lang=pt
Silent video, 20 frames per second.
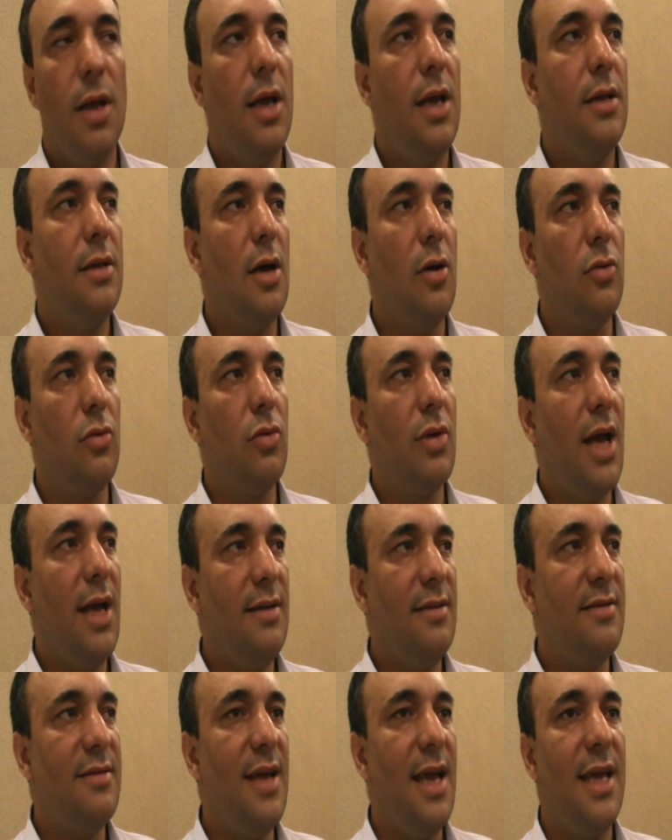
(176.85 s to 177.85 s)
Então não quer
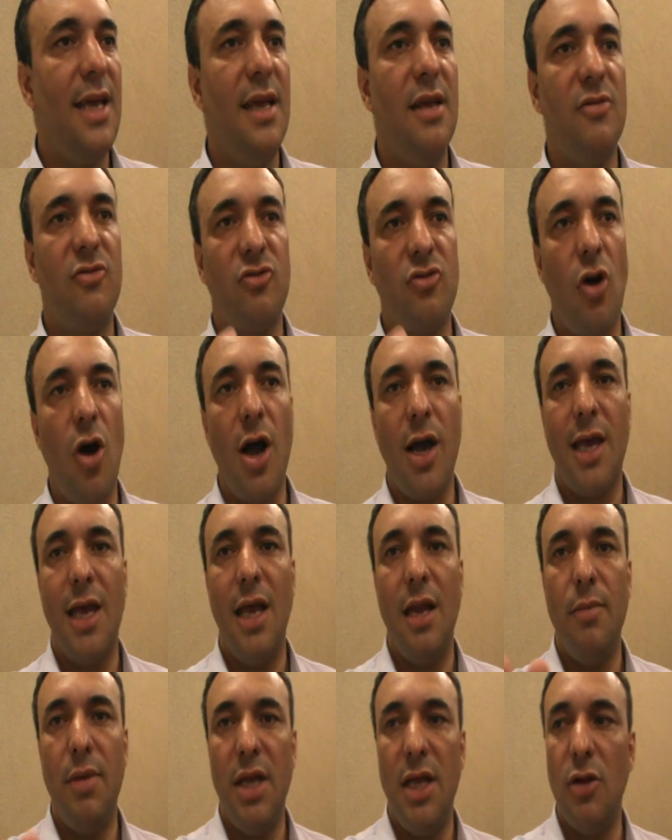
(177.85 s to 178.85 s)
dizer que só
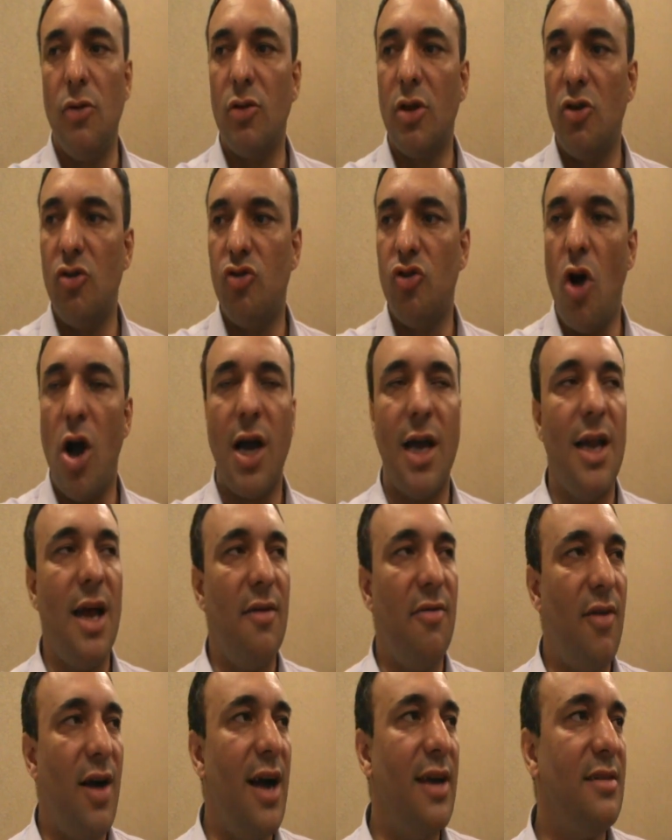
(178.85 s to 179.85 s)
aquele menino que joga na
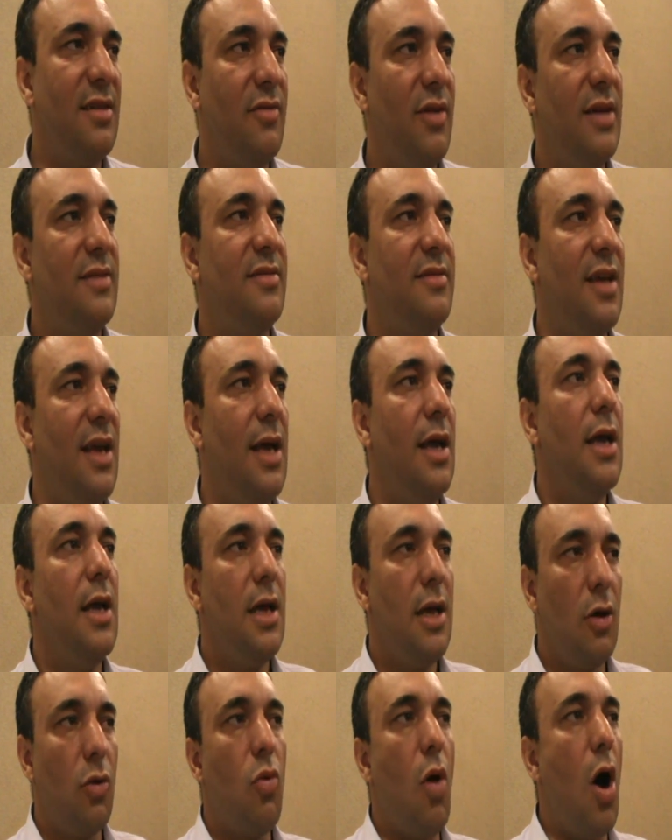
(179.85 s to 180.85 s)
Varsa vai ser
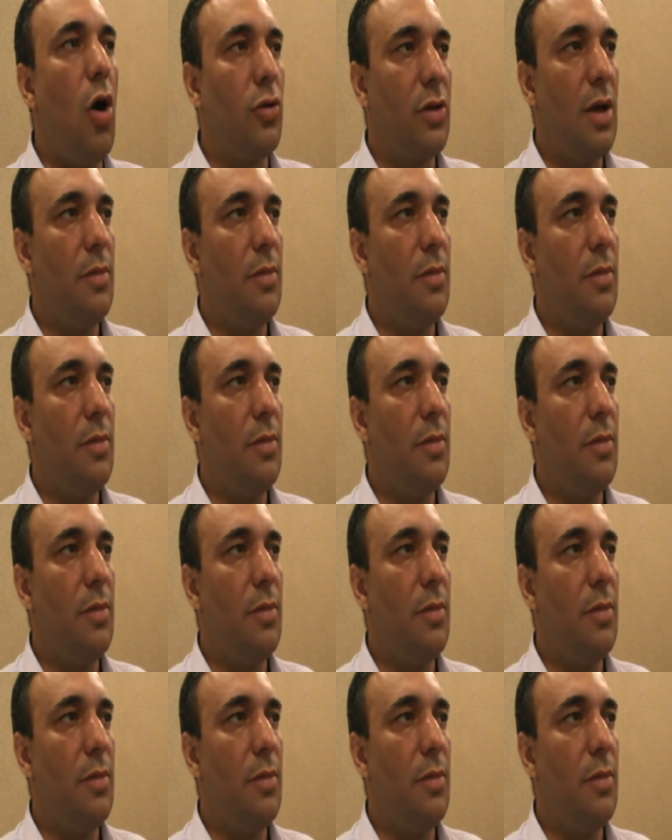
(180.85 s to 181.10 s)
igual o